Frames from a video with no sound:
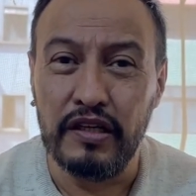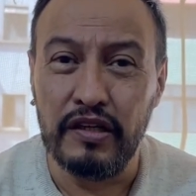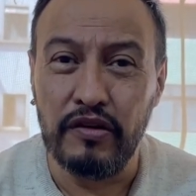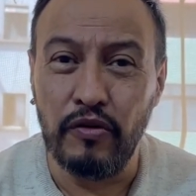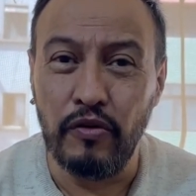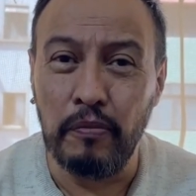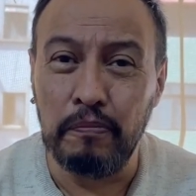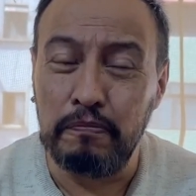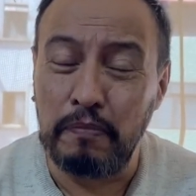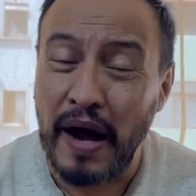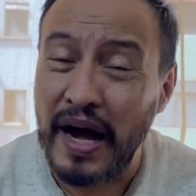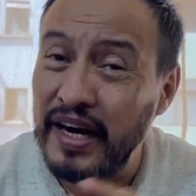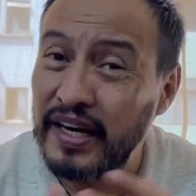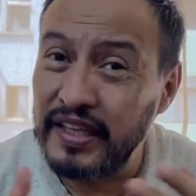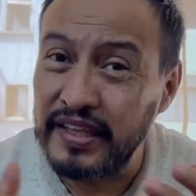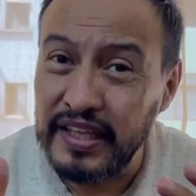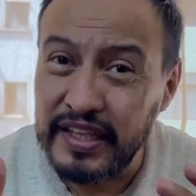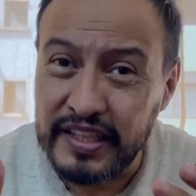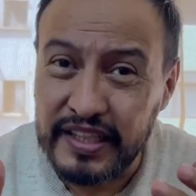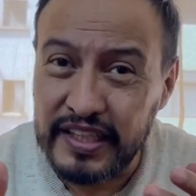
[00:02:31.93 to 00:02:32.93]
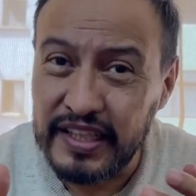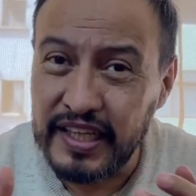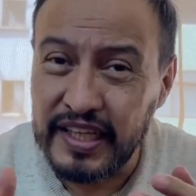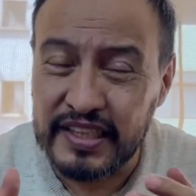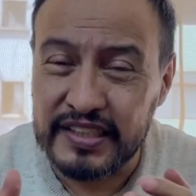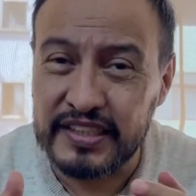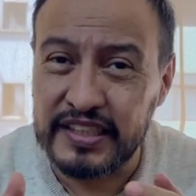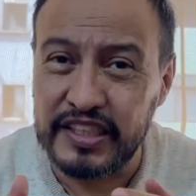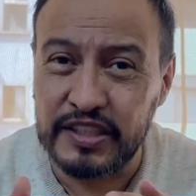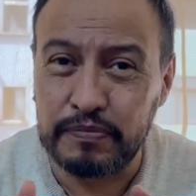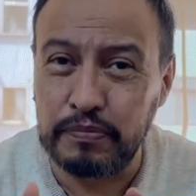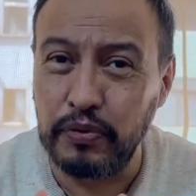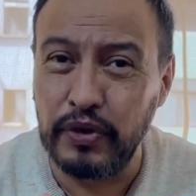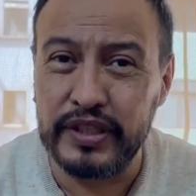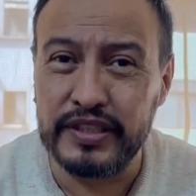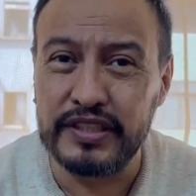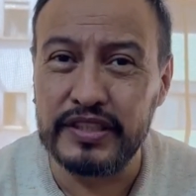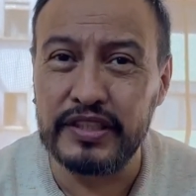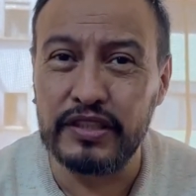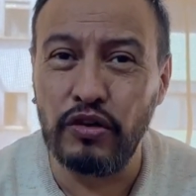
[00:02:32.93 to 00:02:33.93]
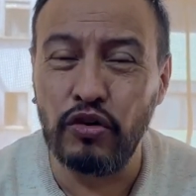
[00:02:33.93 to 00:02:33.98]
Un par de días después,